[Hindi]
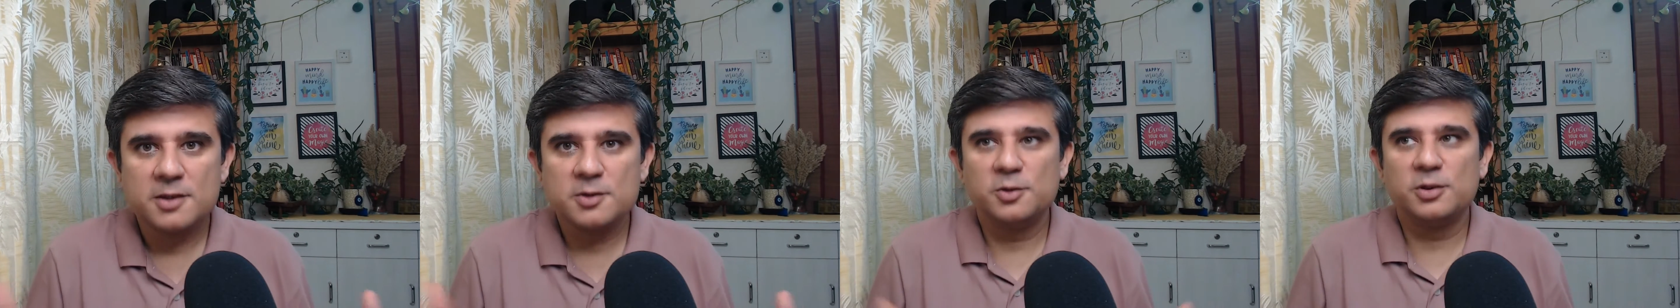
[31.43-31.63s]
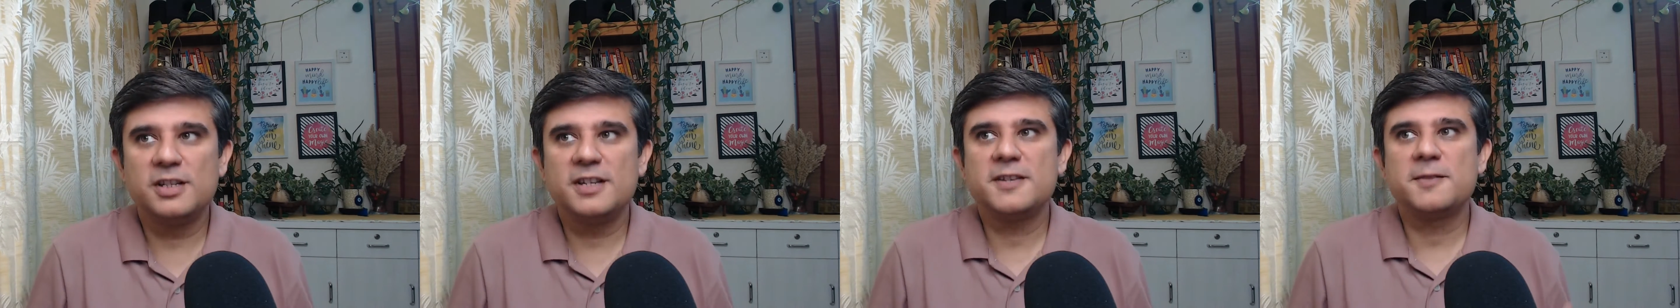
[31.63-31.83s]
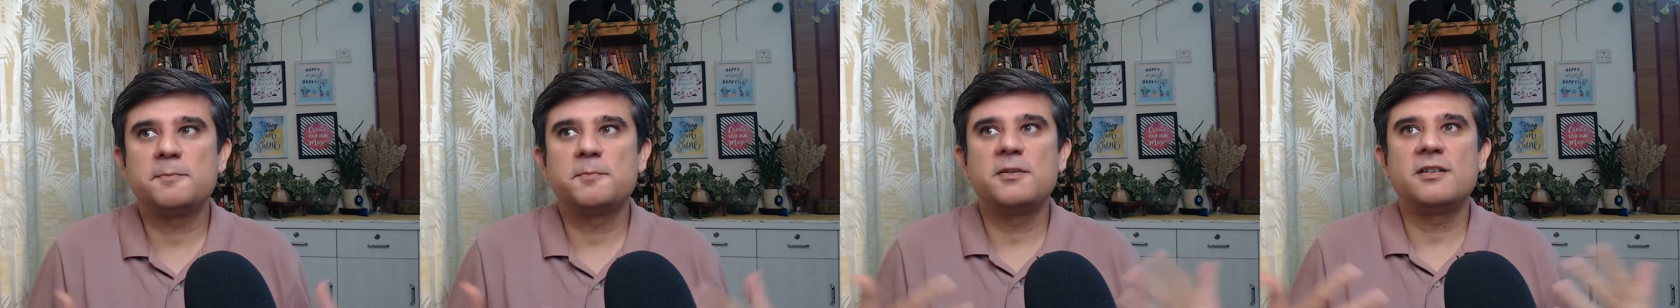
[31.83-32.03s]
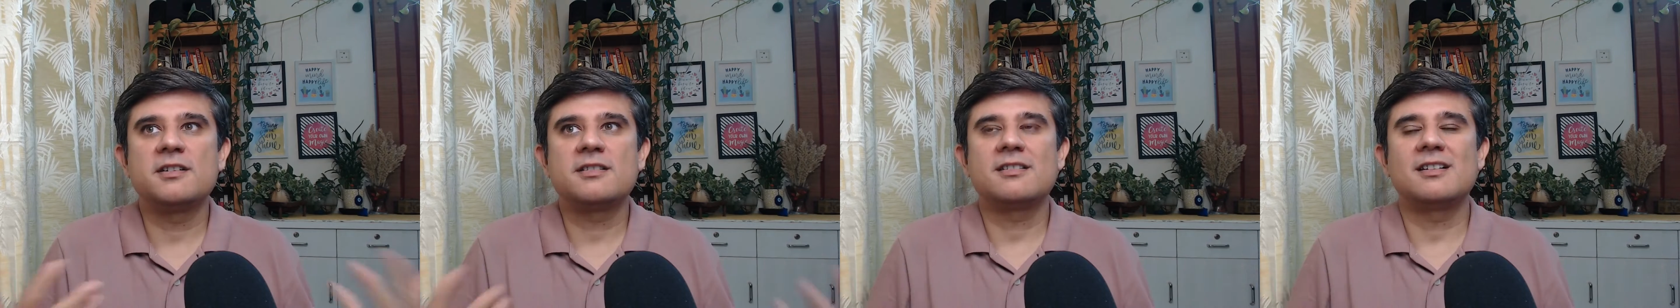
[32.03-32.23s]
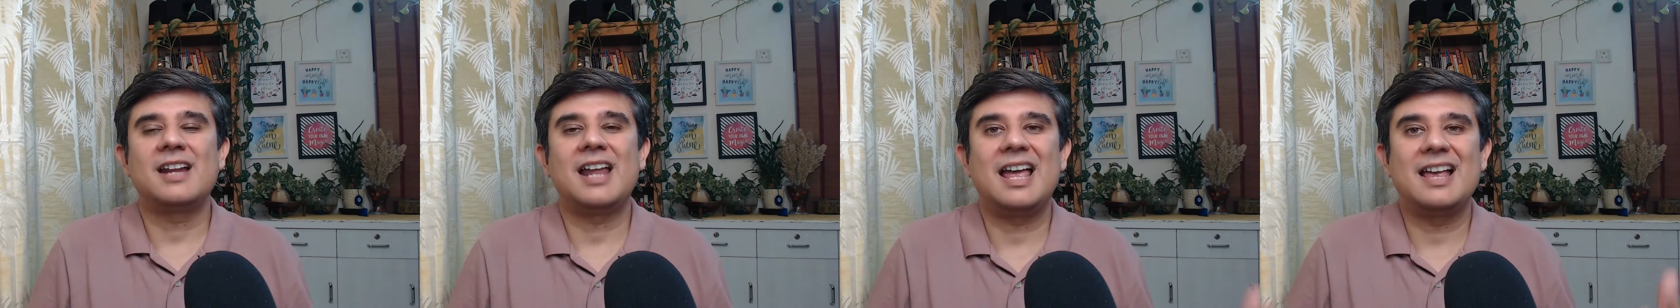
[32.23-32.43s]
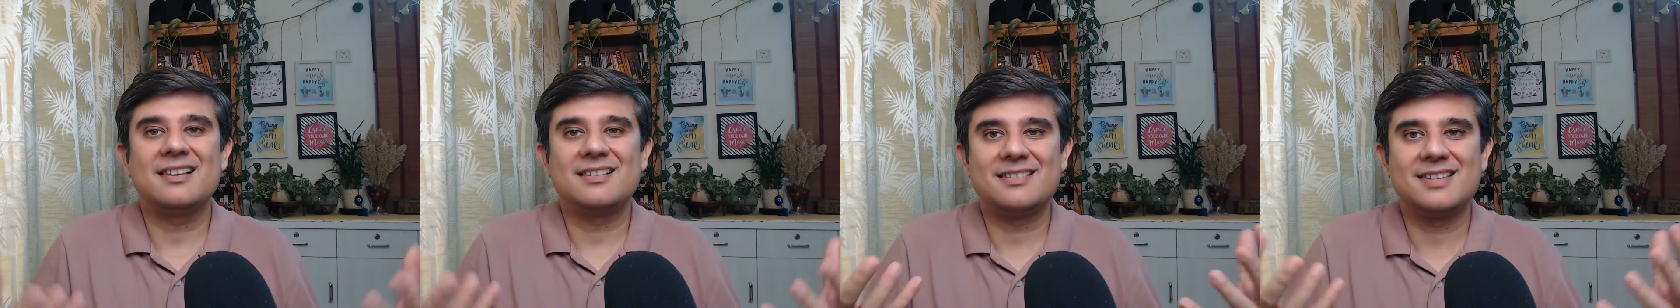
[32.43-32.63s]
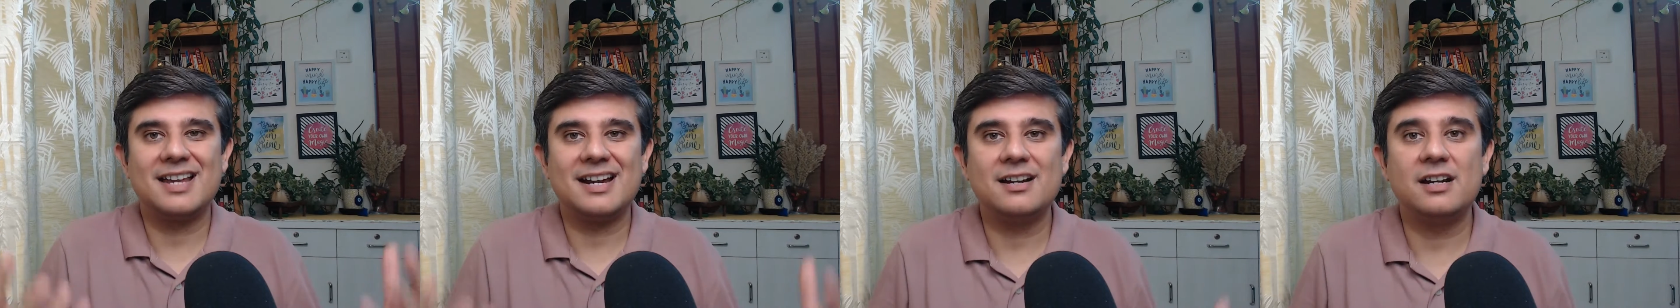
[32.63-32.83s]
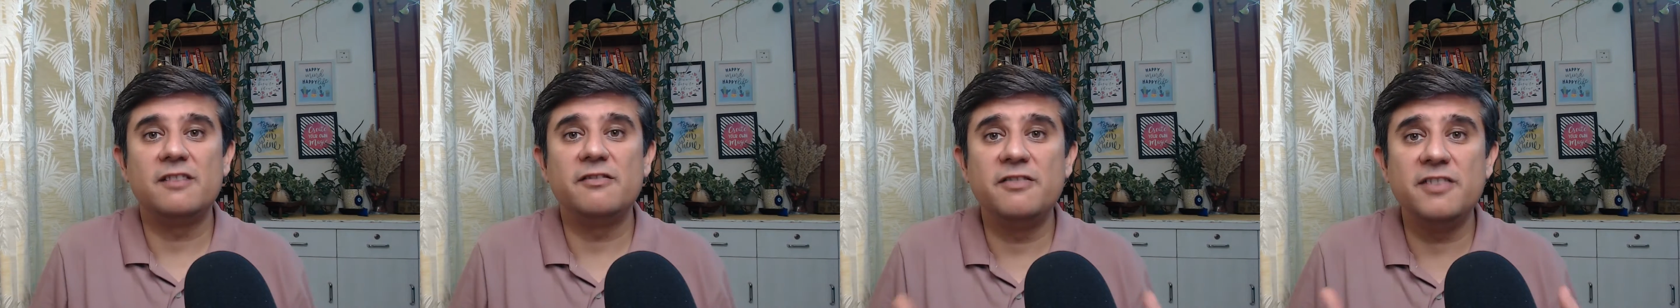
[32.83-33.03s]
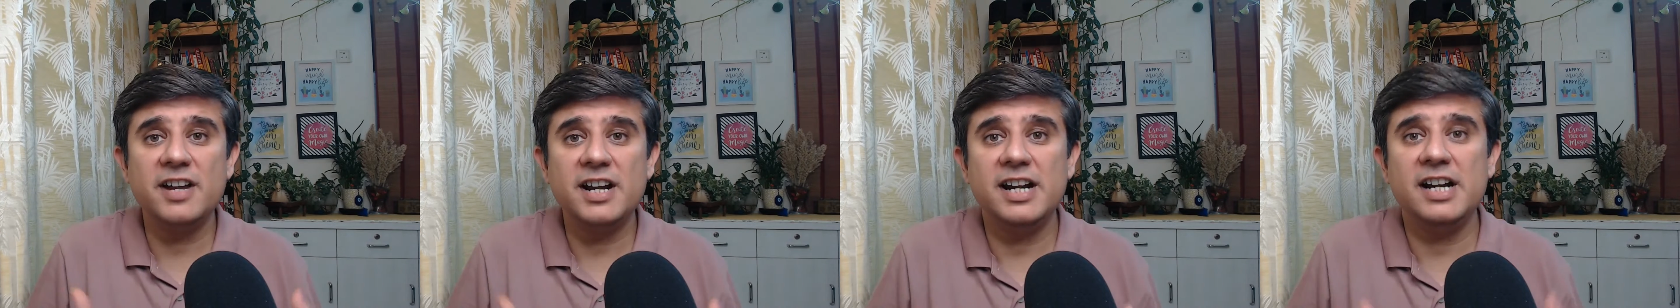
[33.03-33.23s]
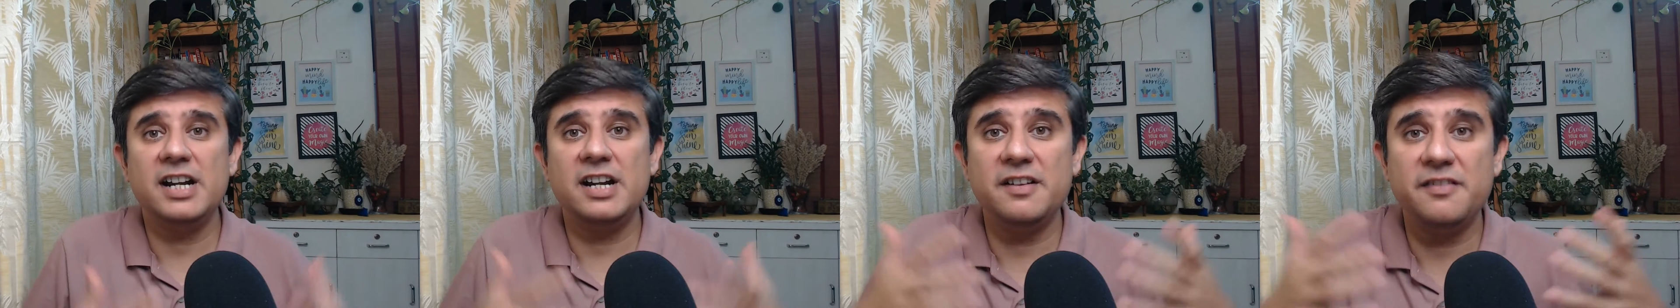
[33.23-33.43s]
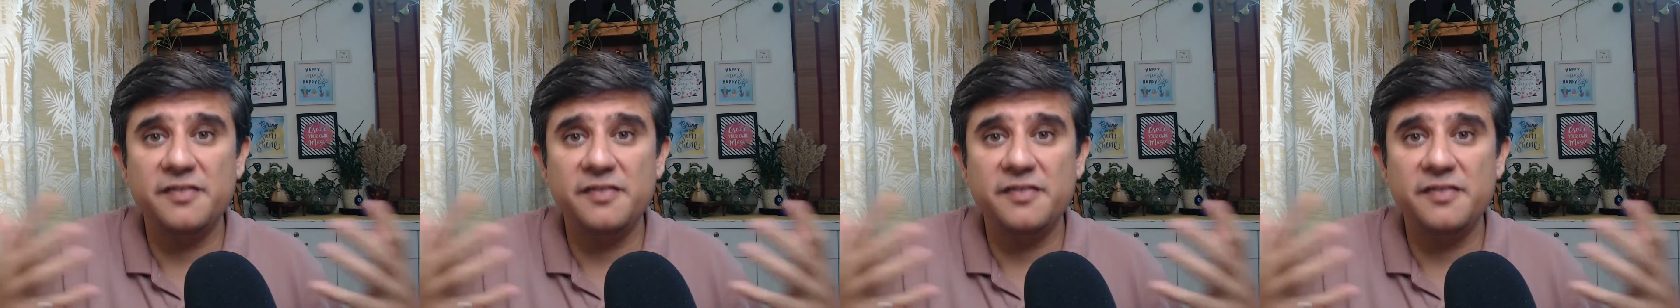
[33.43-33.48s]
so this person has set very